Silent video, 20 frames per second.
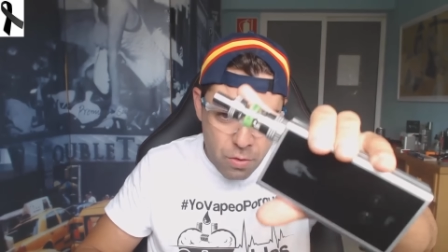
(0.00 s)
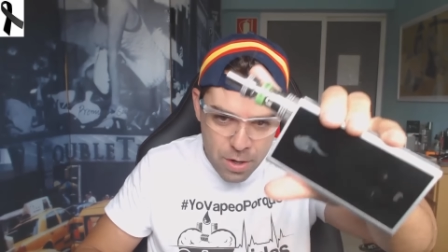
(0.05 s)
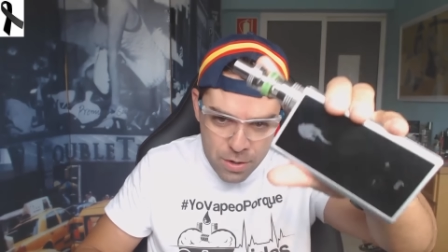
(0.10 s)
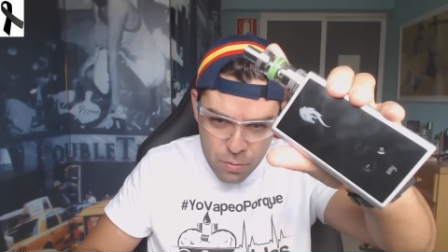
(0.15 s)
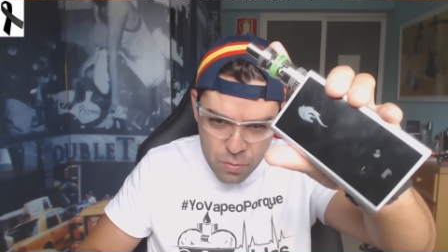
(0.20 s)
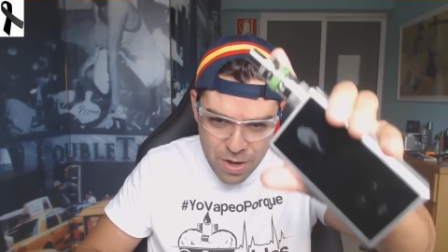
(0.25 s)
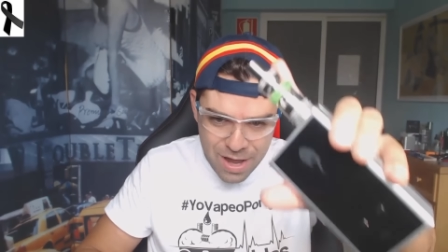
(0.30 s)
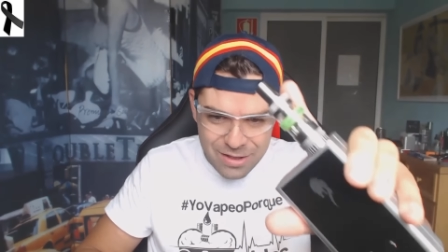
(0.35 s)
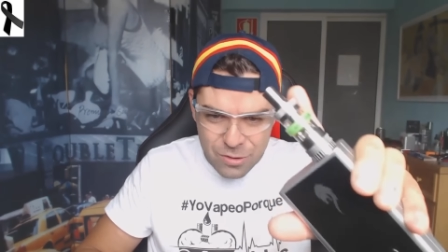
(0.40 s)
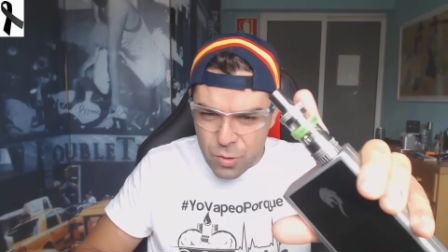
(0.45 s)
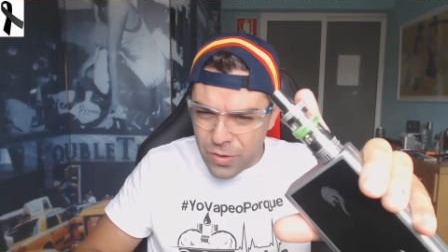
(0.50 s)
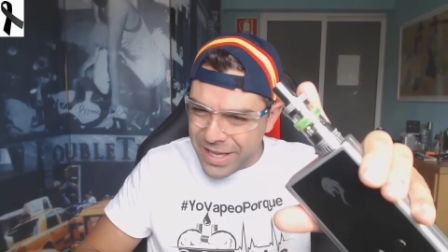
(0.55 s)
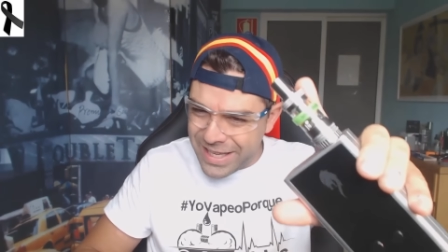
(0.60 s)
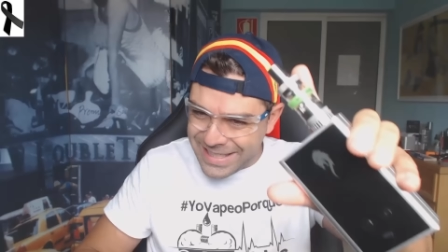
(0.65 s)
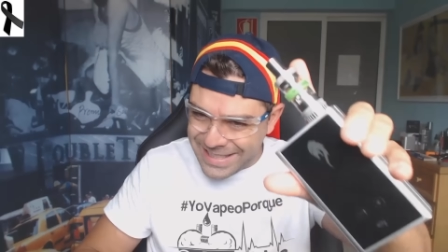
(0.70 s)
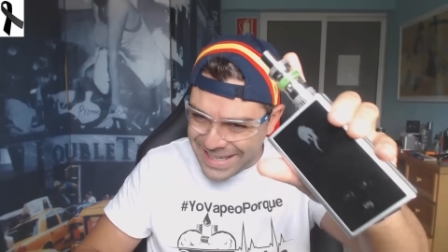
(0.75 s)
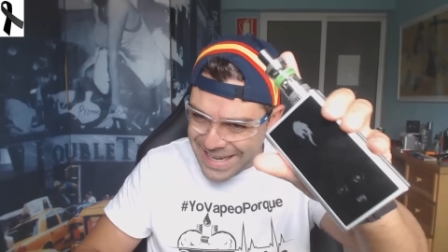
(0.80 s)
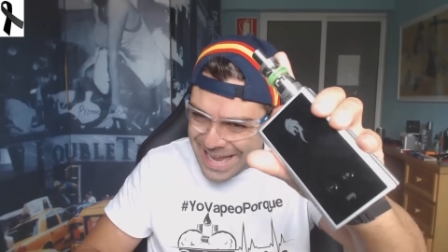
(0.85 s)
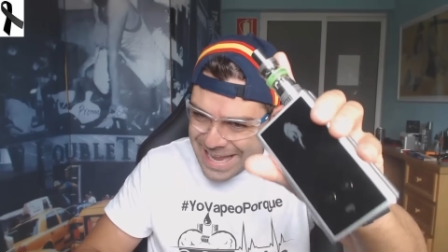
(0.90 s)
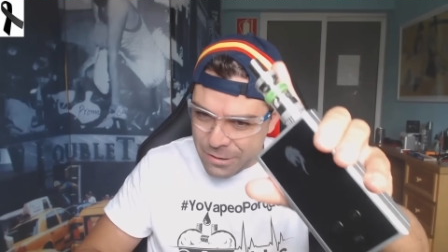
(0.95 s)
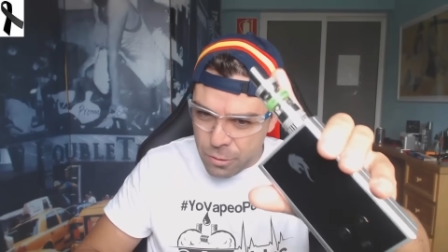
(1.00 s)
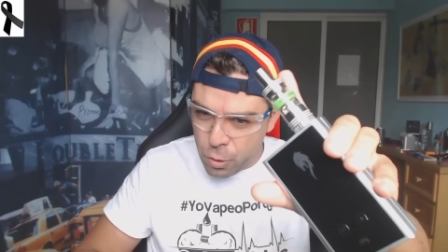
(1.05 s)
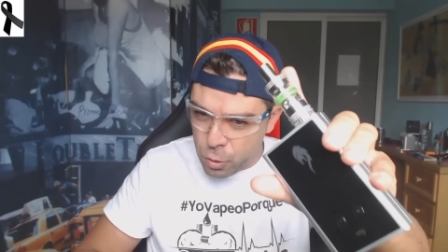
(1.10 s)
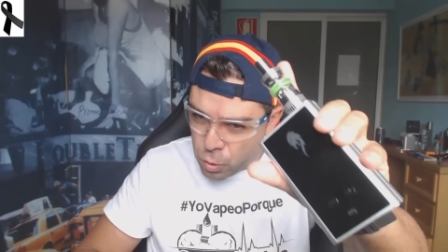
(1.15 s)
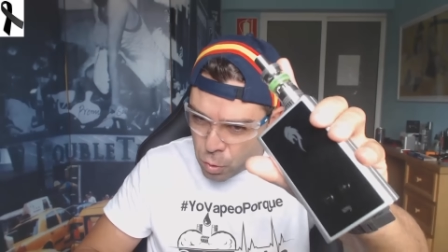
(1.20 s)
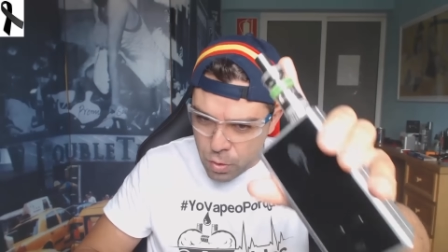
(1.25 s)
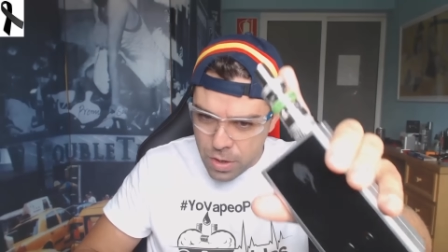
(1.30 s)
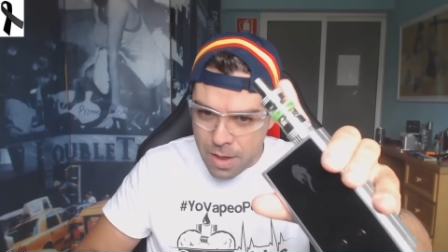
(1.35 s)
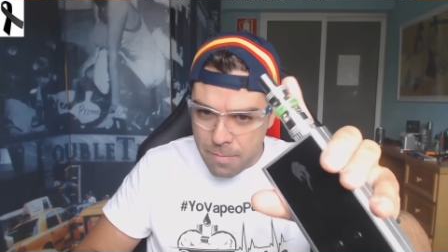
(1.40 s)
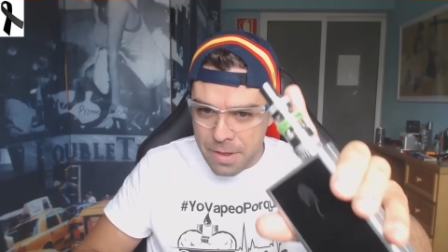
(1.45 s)
No hay un ato que sea
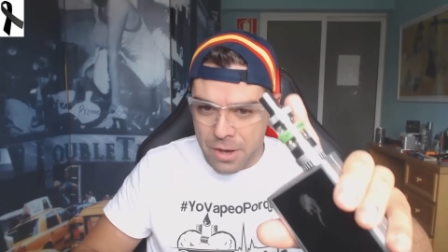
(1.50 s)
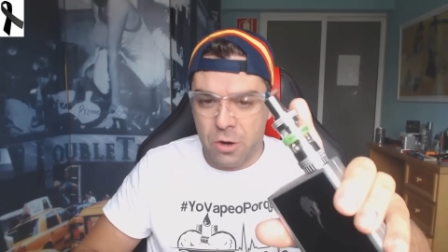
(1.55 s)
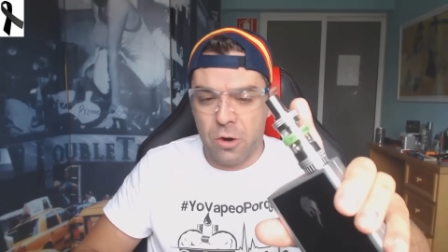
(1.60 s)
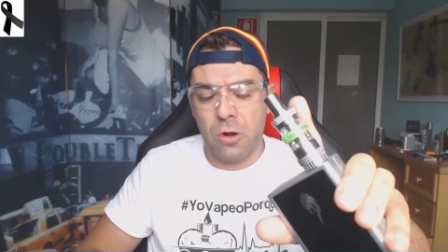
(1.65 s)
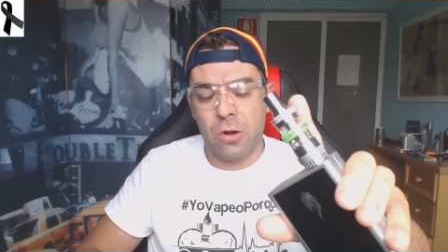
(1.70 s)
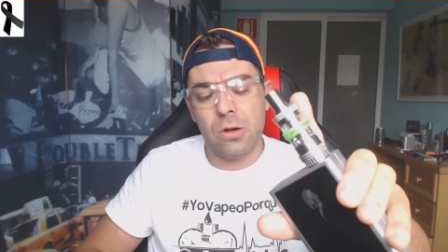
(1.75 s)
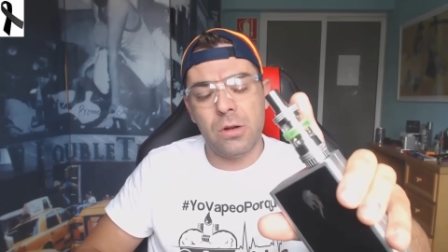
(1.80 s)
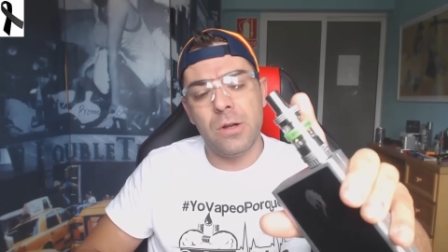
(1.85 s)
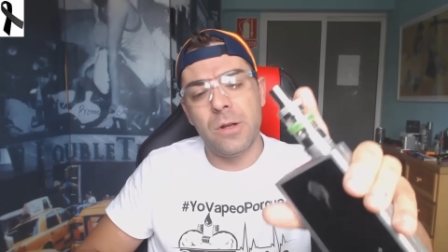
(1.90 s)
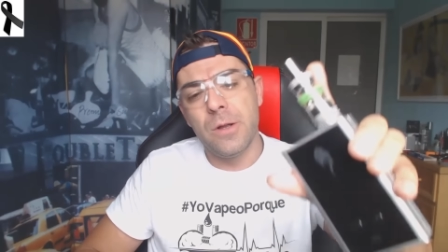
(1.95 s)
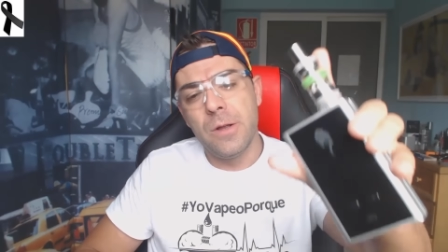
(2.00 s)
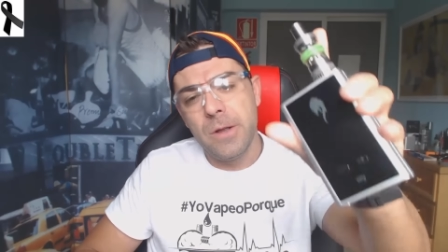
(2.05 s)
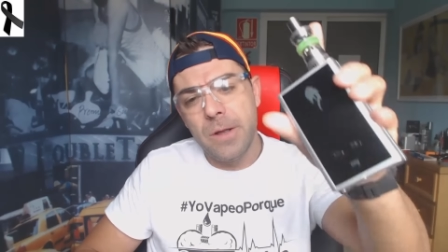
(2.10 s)
construya mejor.